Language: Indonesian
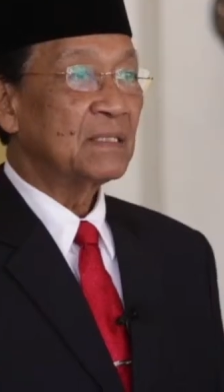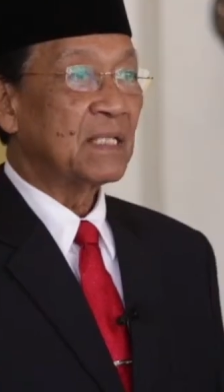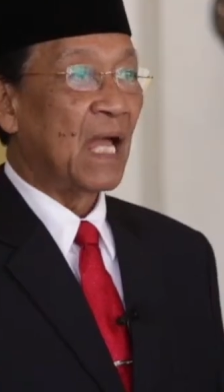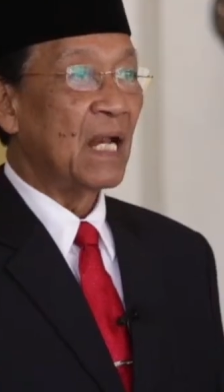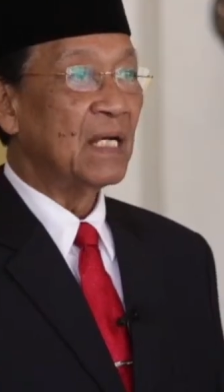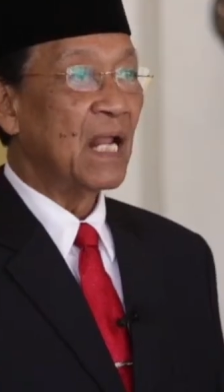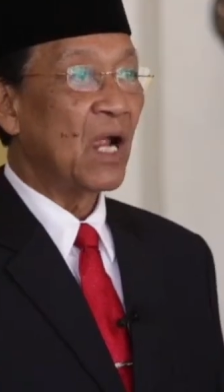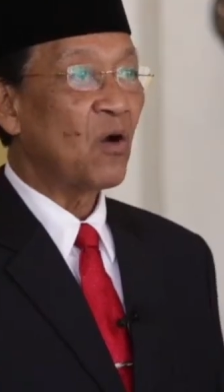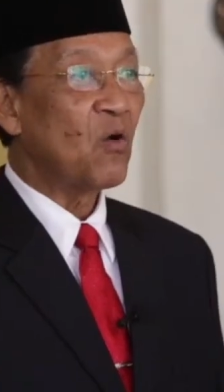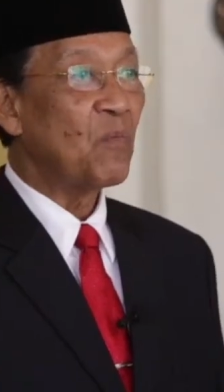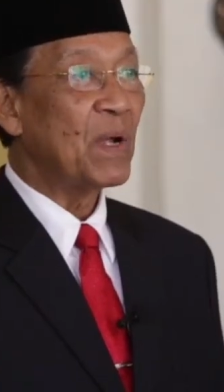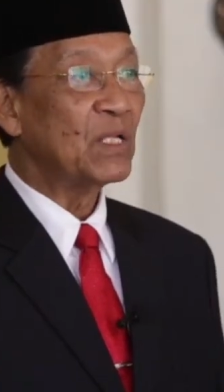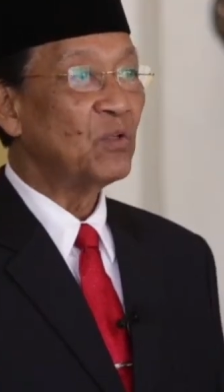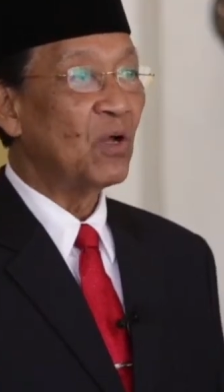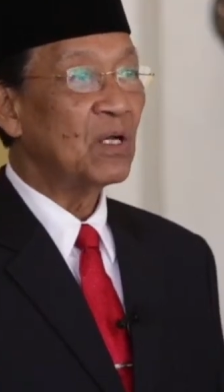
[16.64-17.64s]
tanda
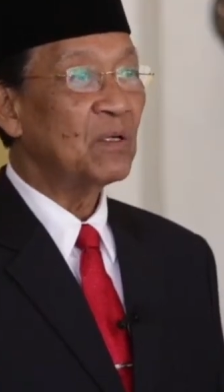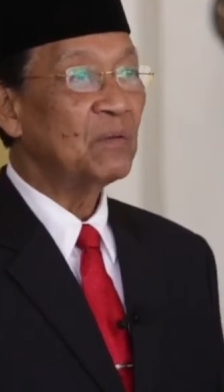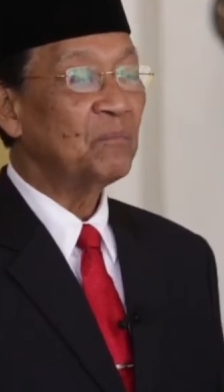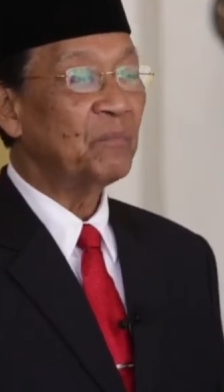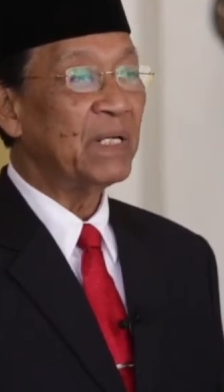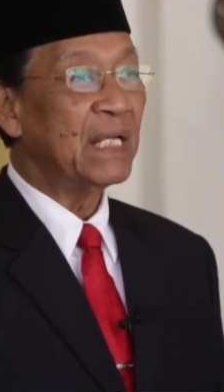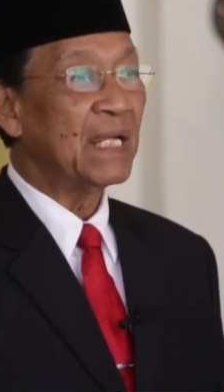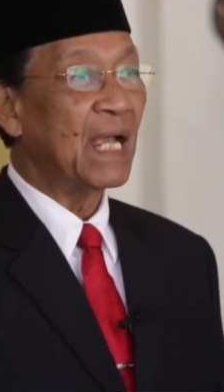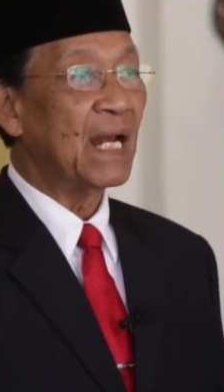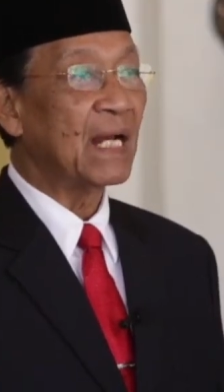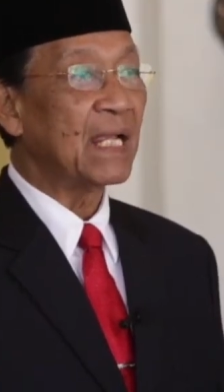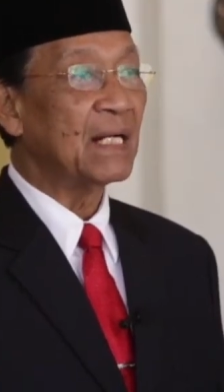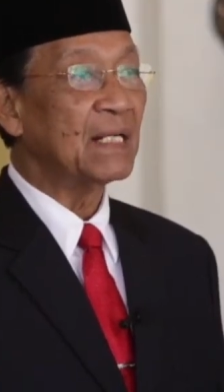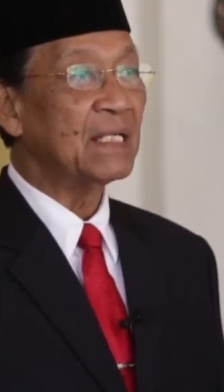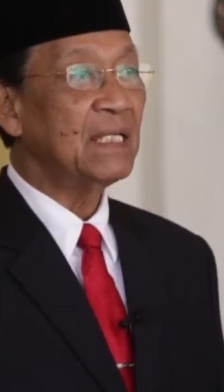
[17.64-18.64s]
Ramadan
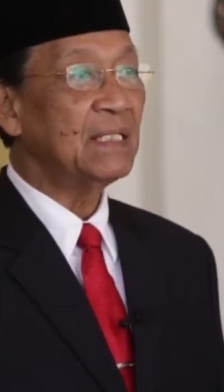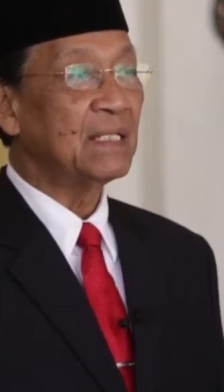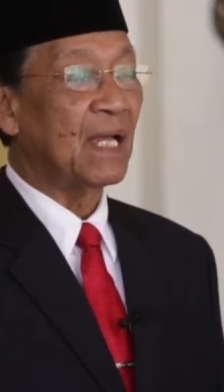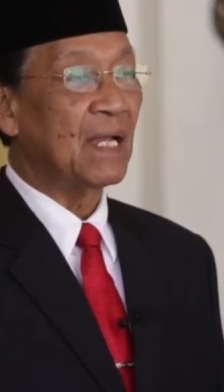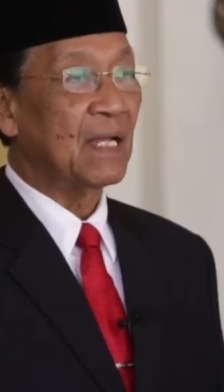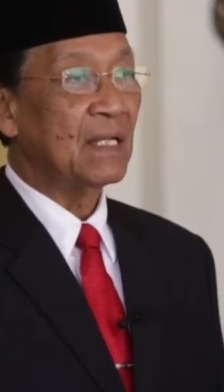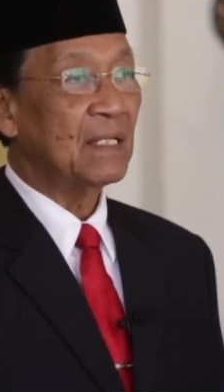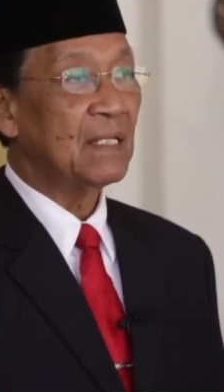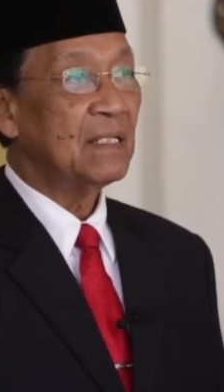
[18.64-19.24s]
meninggalkan kita.